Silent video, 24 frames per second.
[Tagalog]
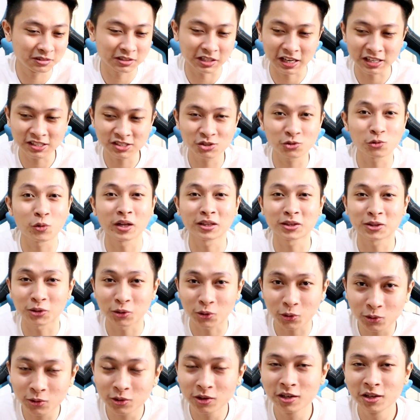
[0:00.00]
3,
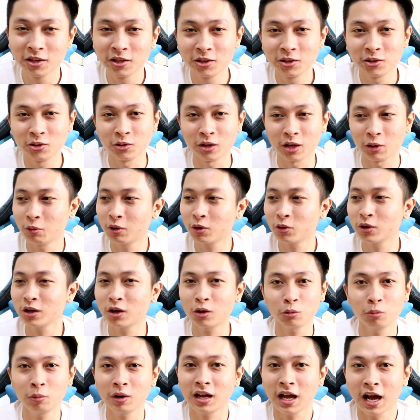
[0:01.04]
4. Ewan ko
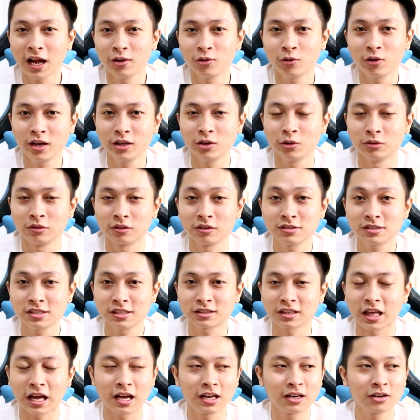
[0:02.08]
na kung magkano ngayon
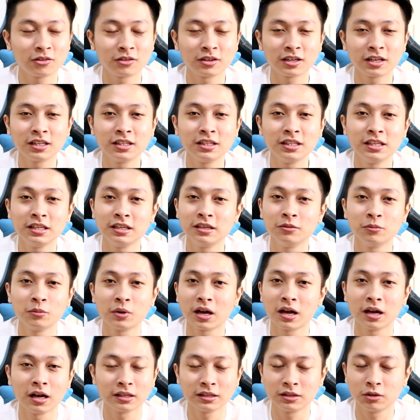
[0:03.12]
kasi tagal ko nang hindi
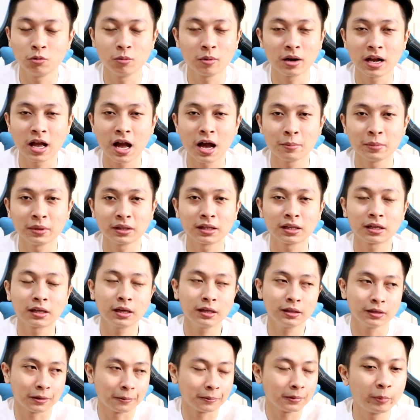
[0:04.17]
gumaga- gumagamit ng
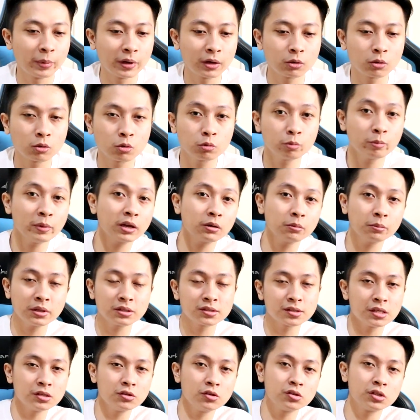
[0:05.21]
ganyan. Pero kung meron
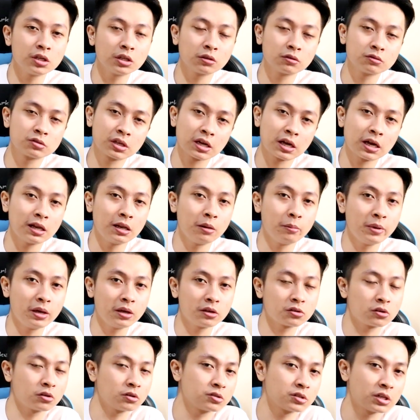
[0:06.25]
man sa inyo dyan, kung sakali may
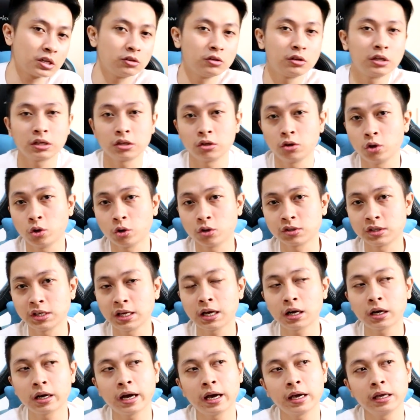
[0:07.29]
meron sa inyo
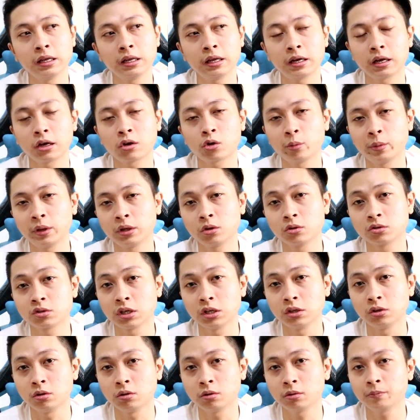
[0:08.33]
nagyoyosi, ang highly recommend ko
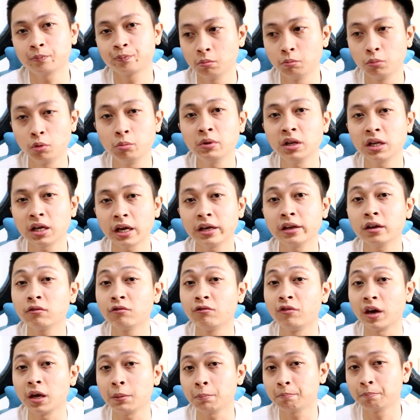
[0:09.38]
sa inyo, bumili kayo
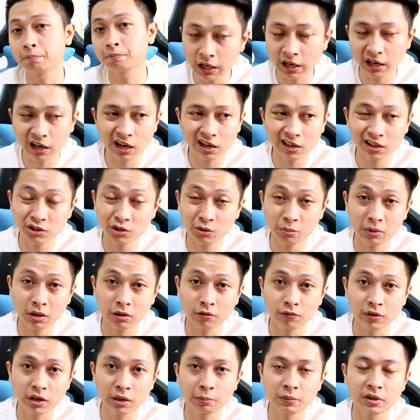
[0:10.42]
ng vape. Aralin nyo
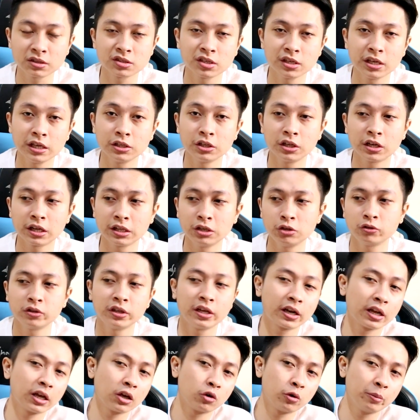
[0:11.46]
mag-vape kasi yan rin yung
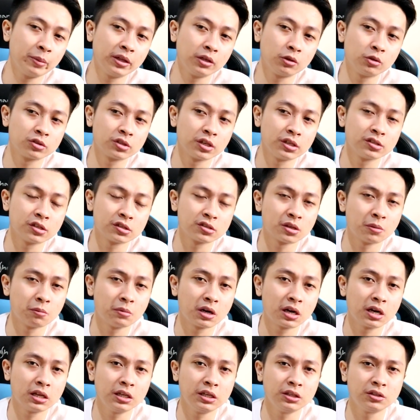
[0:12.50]
na-recommend ko sa isa sa
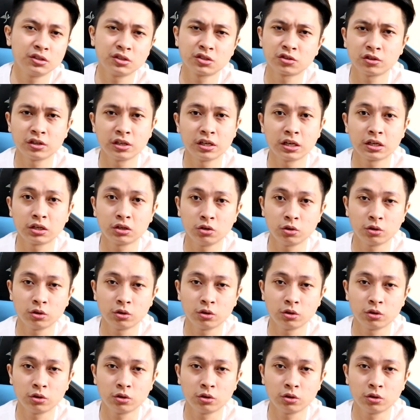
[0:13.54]
mga leaders ko na